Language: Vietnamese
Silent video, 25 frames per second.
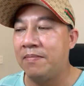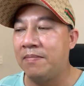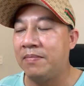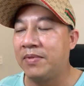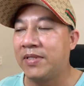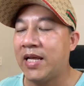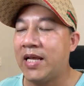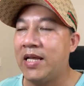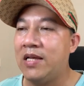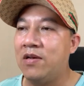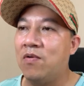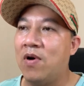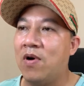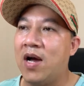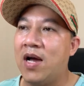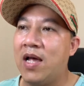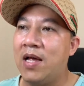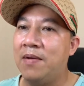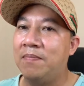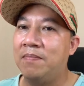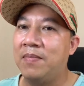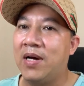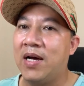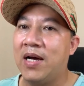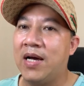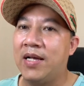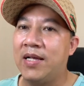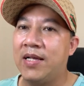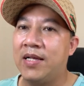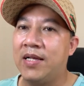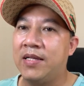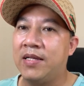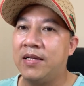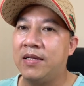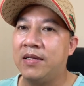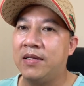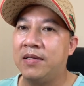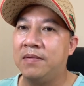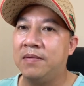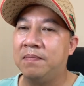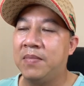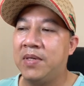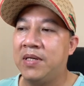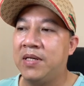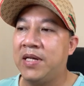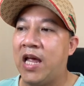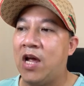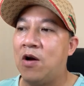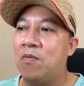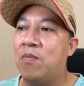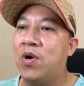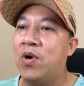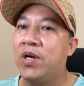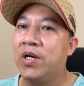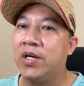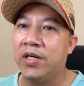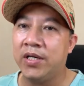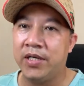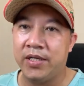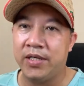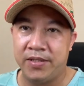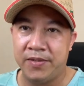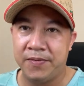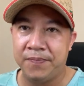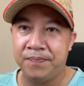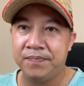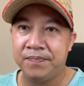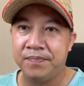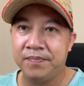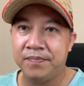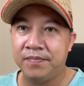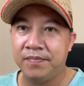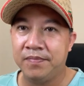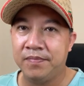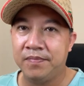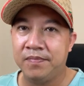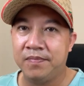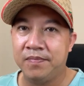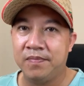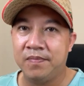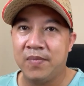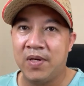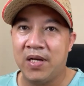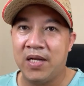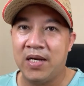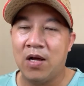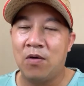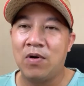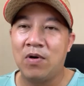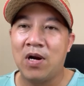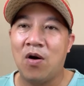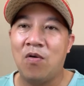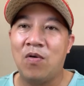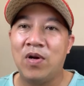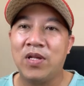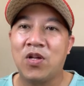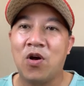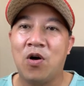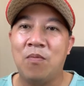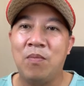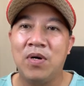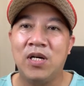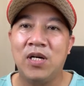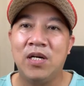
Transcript: say quá, em ghẹo mọi người. Lâu lâu phải cho mọi